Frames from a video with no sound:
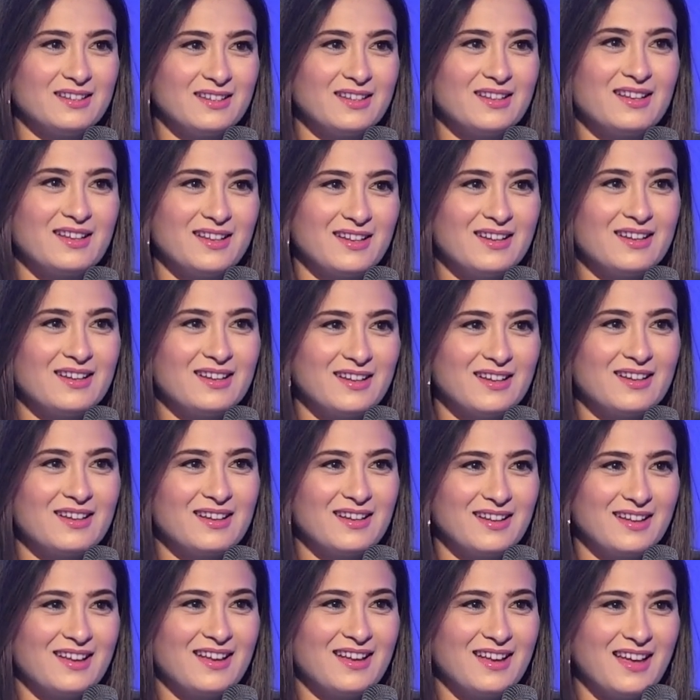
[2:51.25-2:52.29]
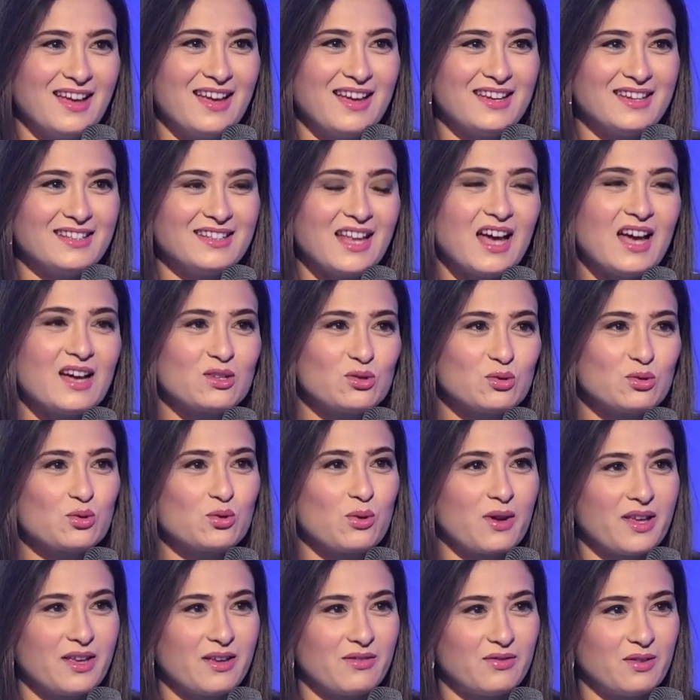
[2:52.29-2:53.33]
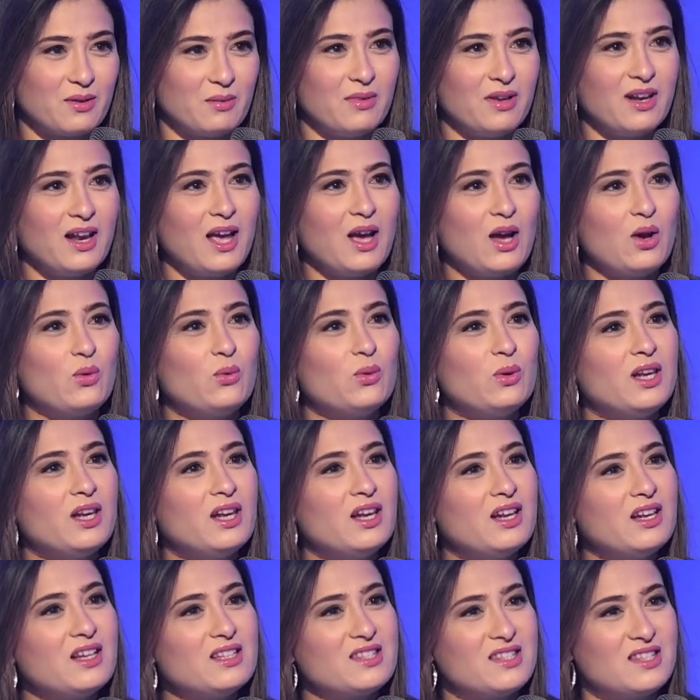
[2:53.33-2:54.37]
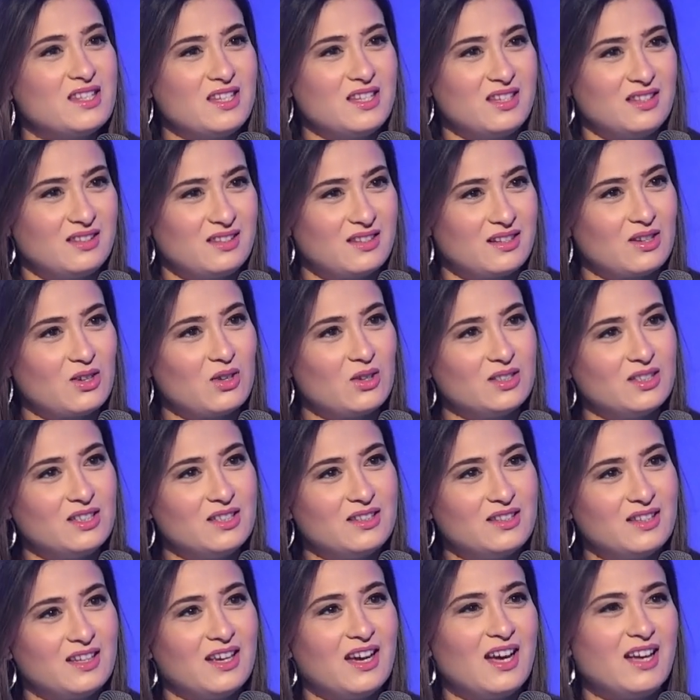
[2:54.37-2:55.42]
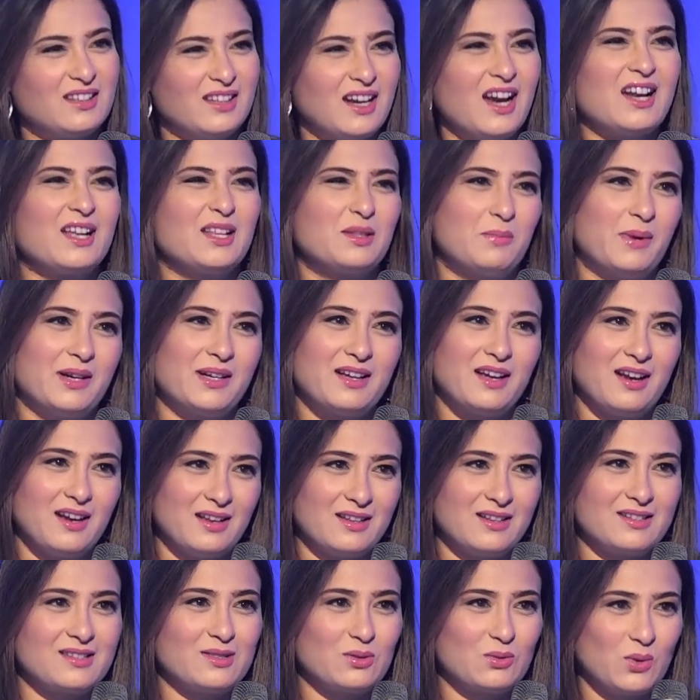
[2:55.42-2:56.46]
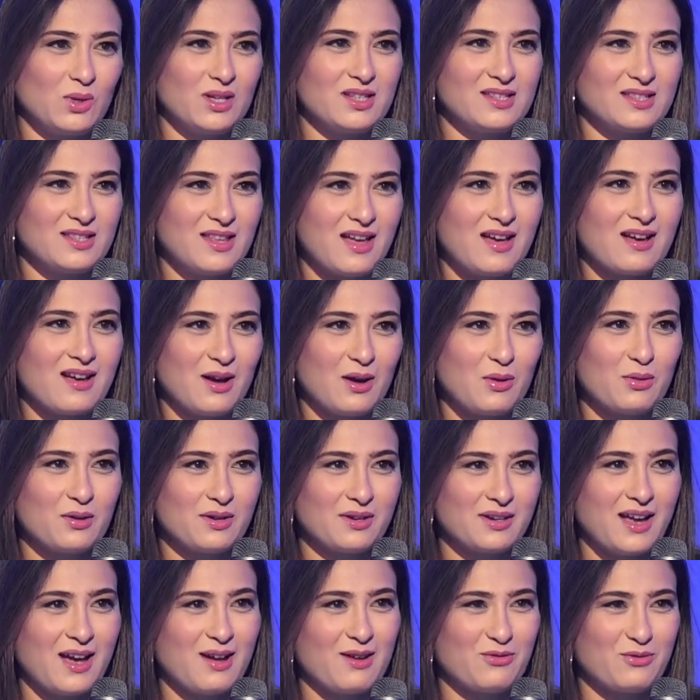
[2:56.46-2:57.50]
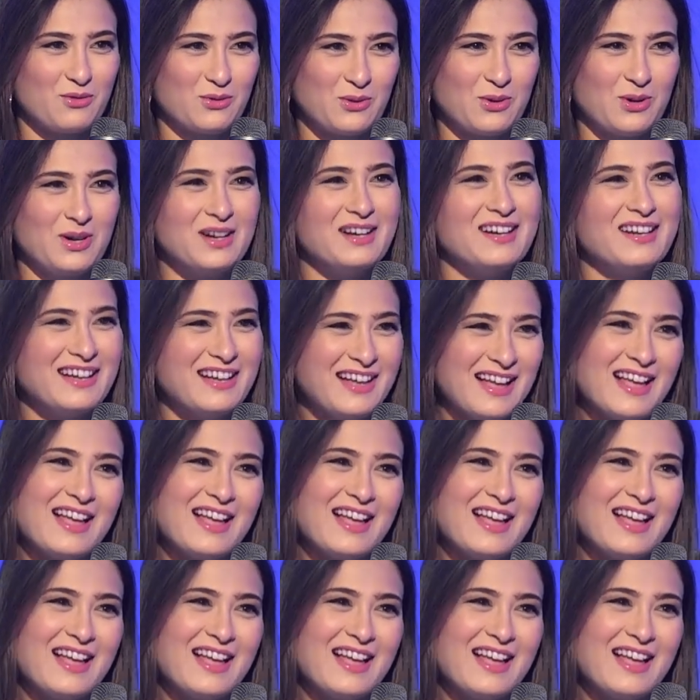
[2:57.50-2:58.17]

يولي ما عادش مالح راه اي نقصوا شويه في الملح والزيت كونتيتي خاطر احنا تبارك الله توانسه كوثر نعرفوا